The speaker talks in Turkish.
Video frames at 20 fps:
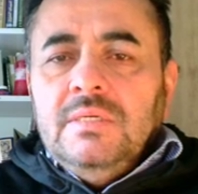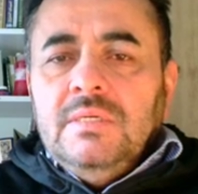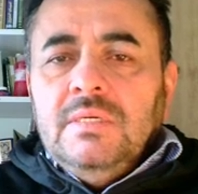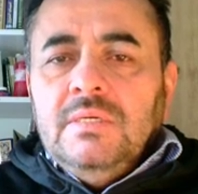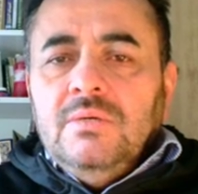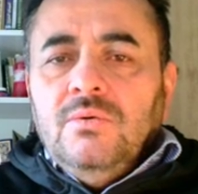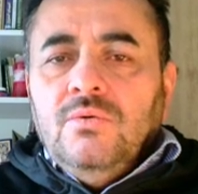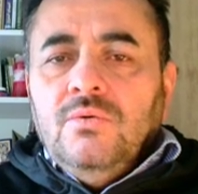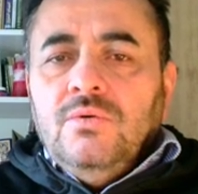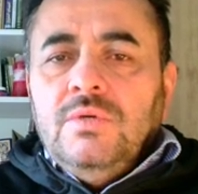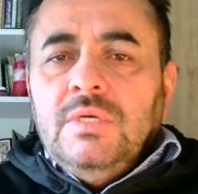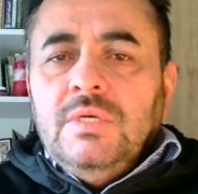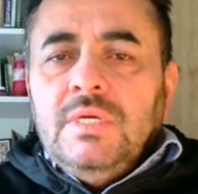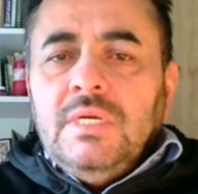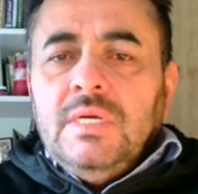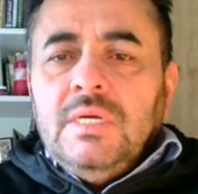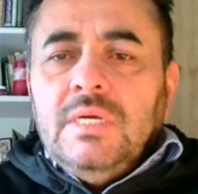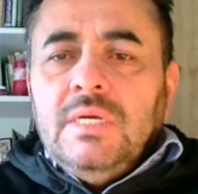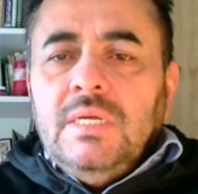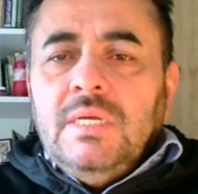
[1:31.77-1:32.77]

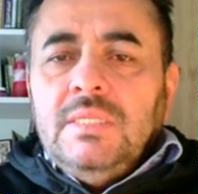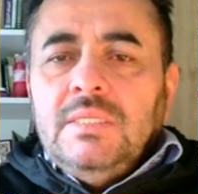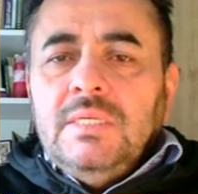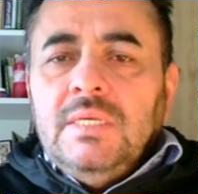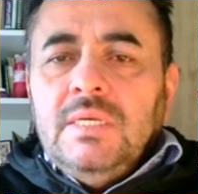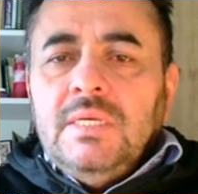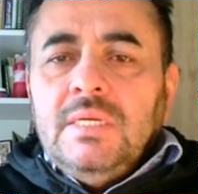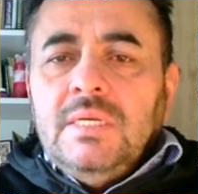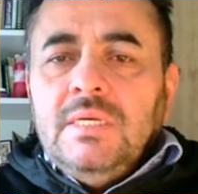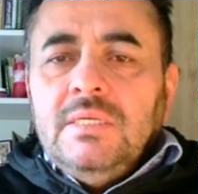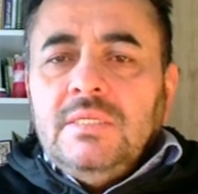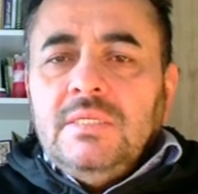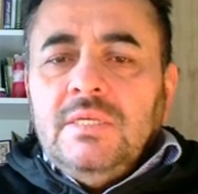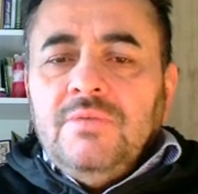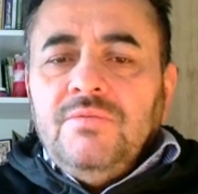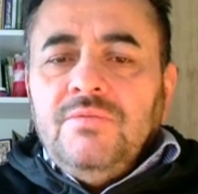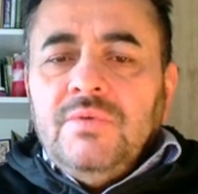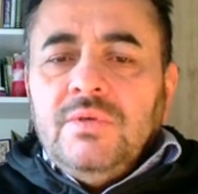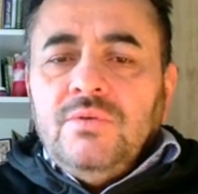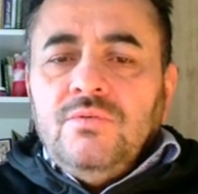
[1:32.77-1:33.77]
okuyarak, anlayarak
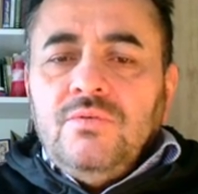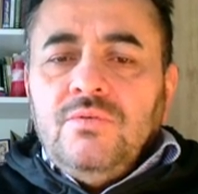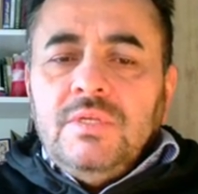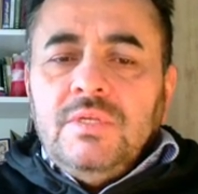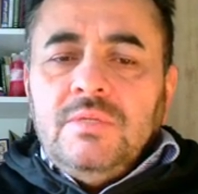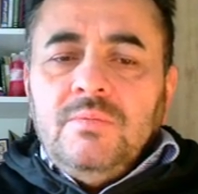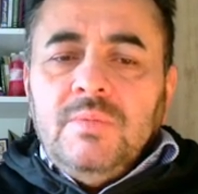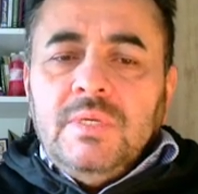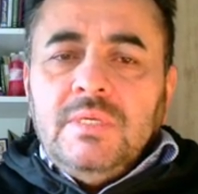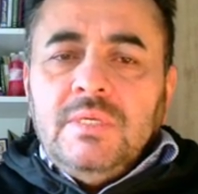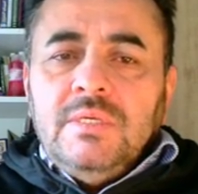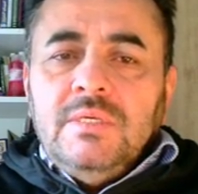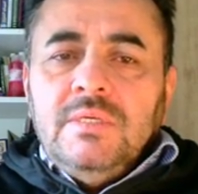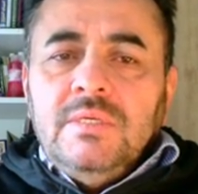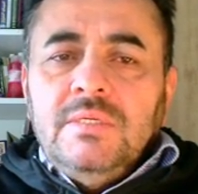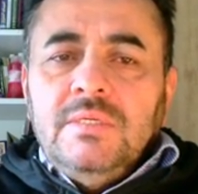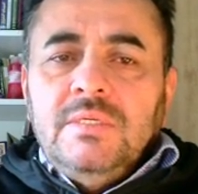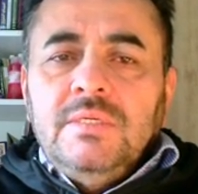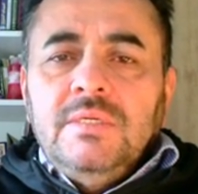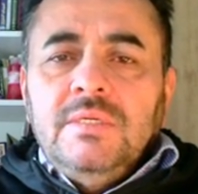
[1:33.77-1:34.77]
tefekkür etmek,
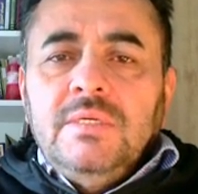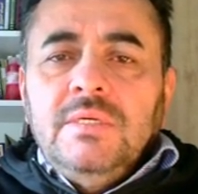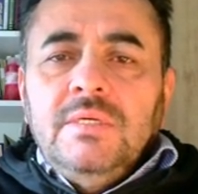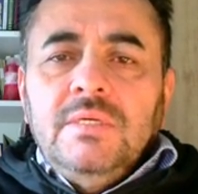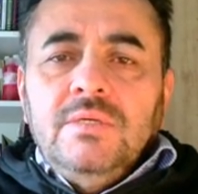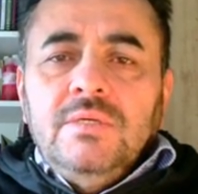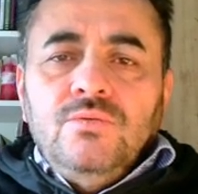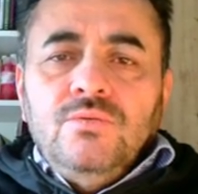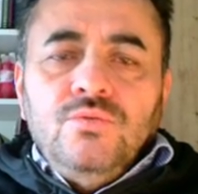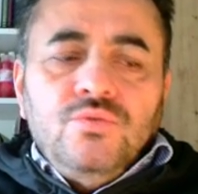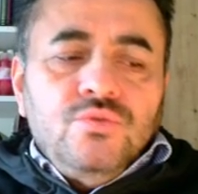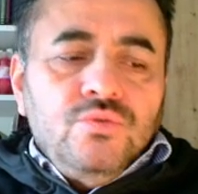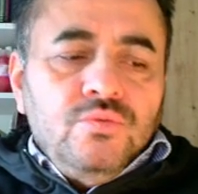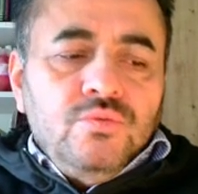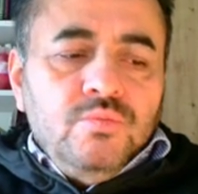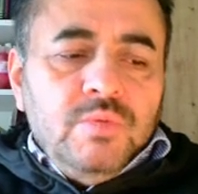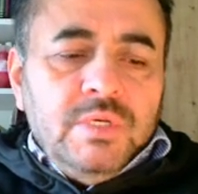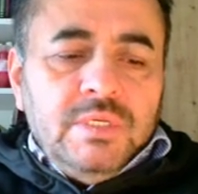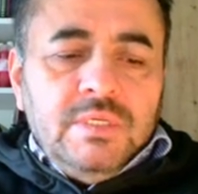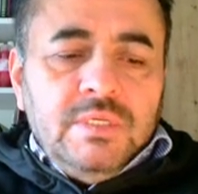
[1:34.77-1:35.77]

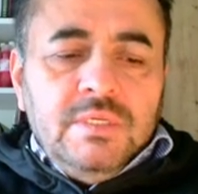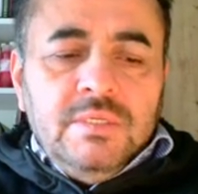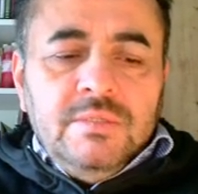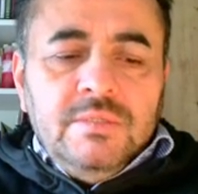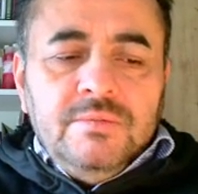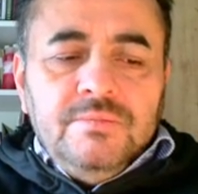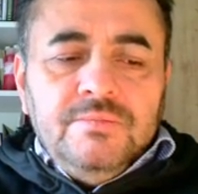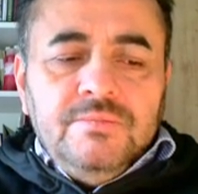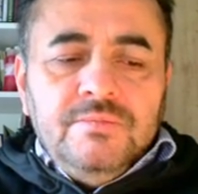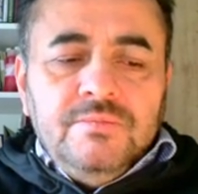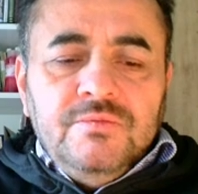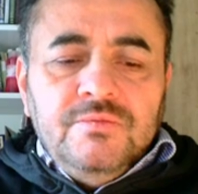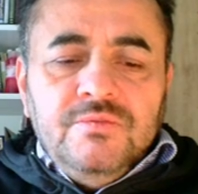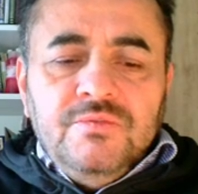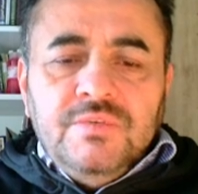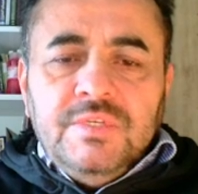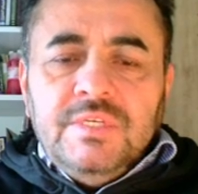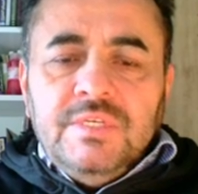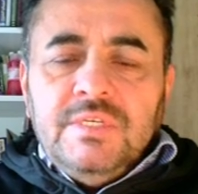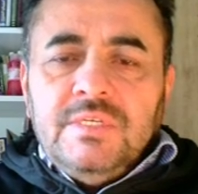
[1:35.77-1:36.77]
düşünmek,
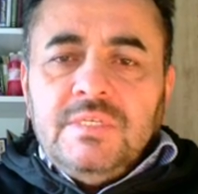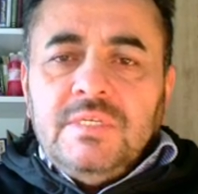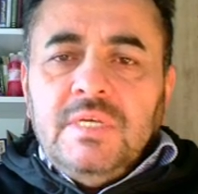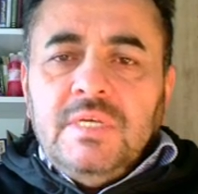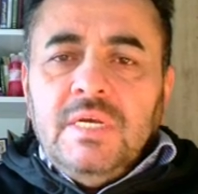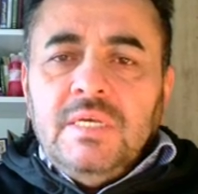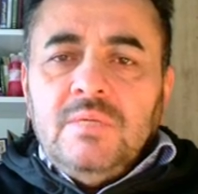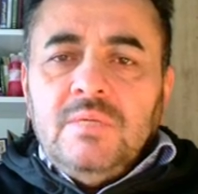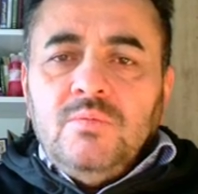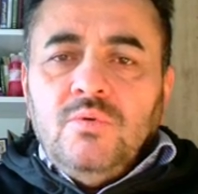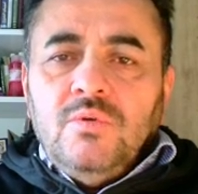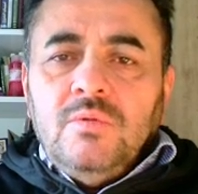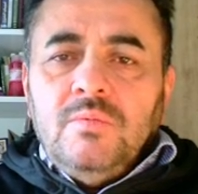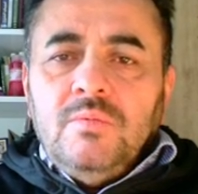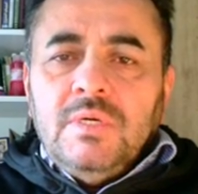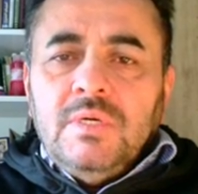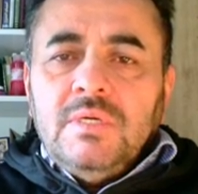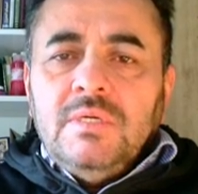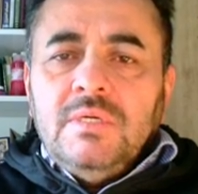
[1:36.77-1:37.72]
fikir sahibi olmak.